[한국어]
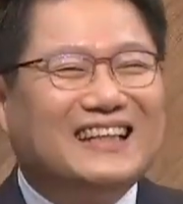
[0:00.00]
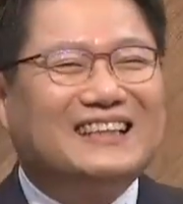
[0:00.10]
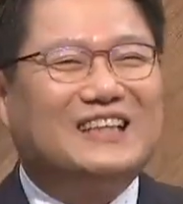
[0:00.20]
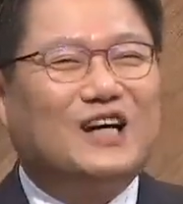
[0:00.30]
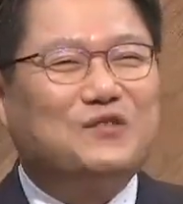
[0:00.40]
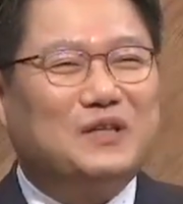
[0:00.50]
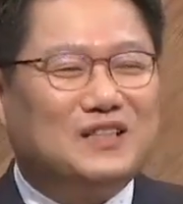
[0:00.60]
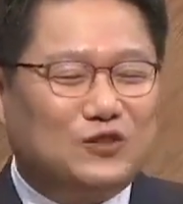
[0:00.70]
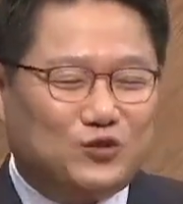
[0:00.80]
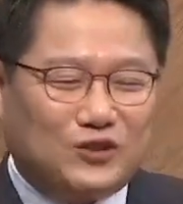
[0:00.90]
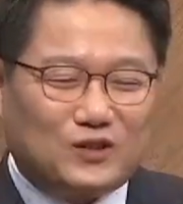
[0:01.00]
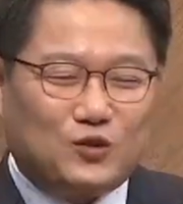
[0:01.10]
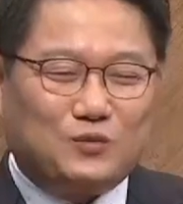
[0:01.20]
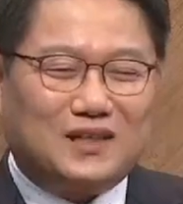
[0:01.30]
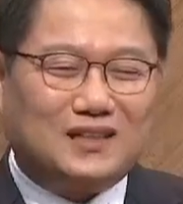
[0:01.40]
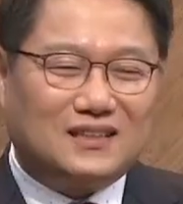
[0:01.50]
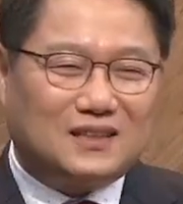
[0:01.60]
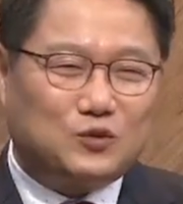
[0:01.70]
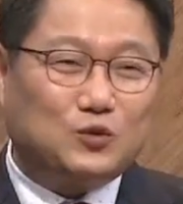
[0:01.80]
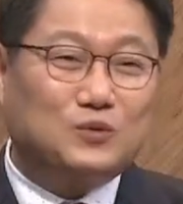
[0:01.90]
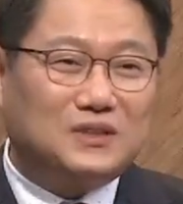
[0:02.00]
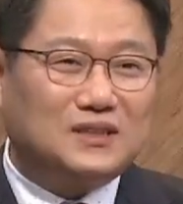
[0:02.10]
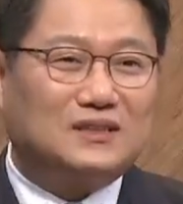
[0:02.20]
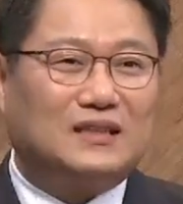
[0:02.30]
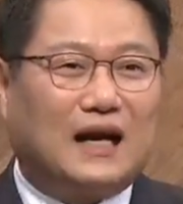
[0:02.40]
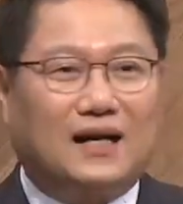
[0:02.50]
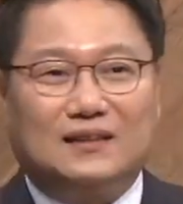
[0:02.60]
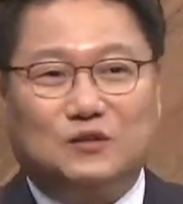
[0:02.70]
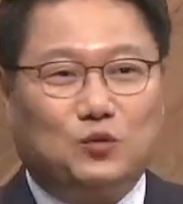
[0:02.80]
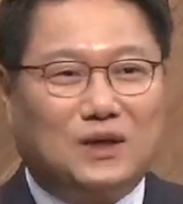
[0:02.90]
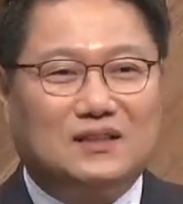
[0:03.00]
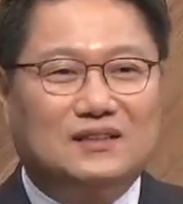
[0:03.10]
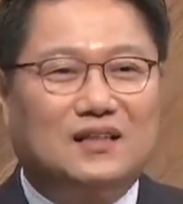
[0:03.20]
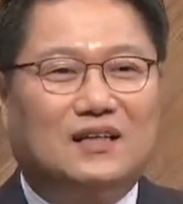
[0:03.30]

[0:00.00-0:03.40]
그 다음에 이제 휴게소마다 이제 조금씩 다 똑같은 게